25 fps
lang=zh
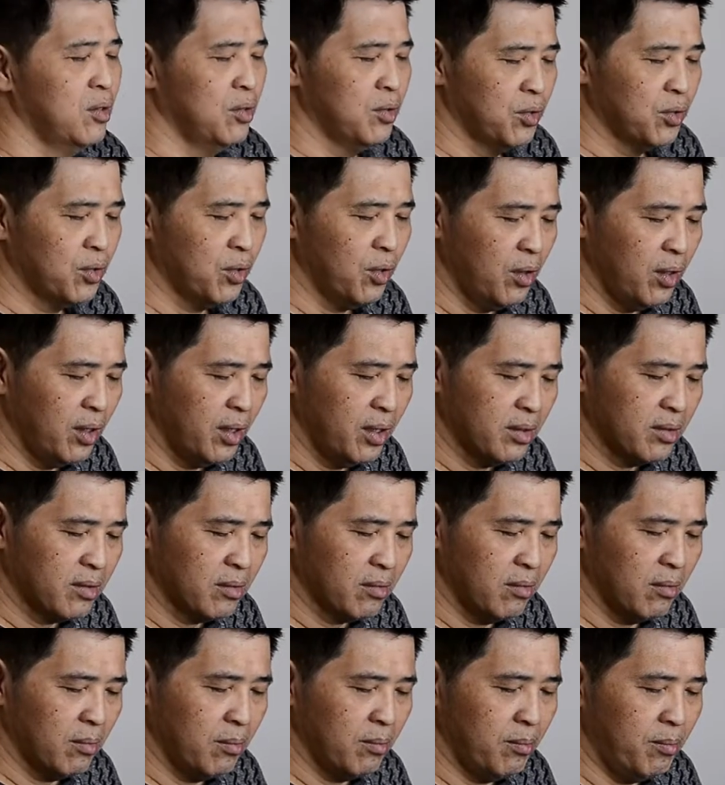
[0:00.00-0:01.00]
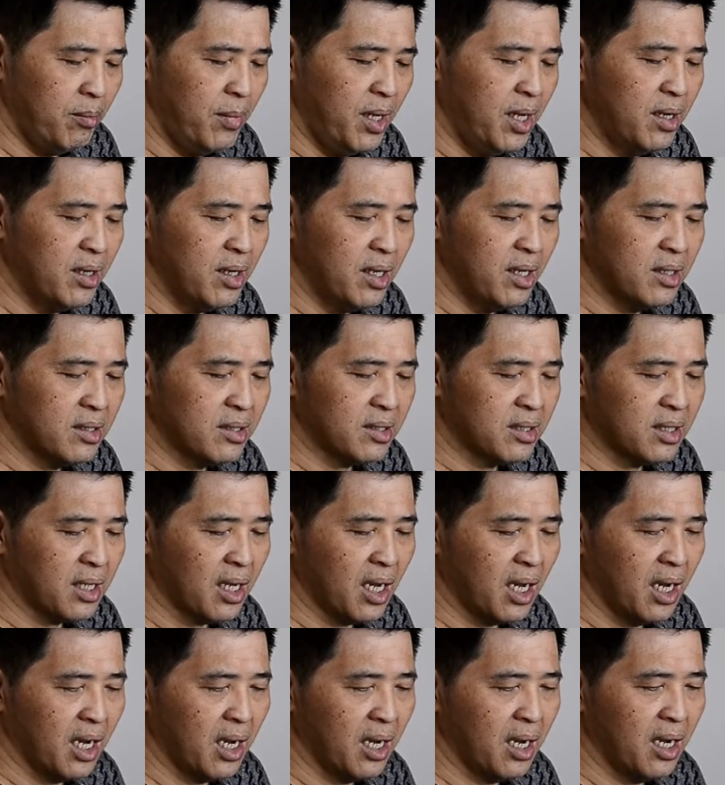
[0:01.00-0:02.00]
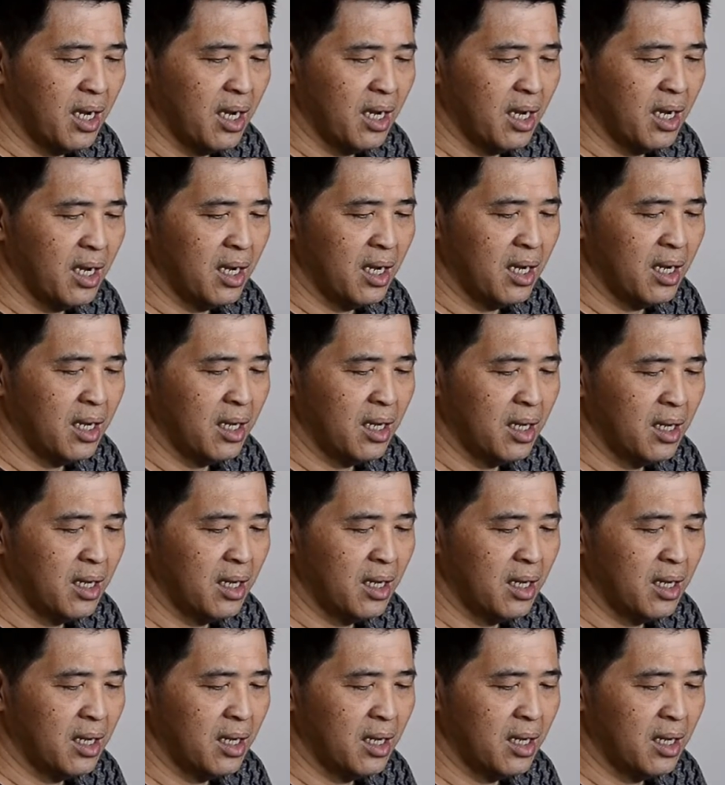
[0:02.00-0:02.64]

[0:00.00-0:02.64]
所以 mirror 它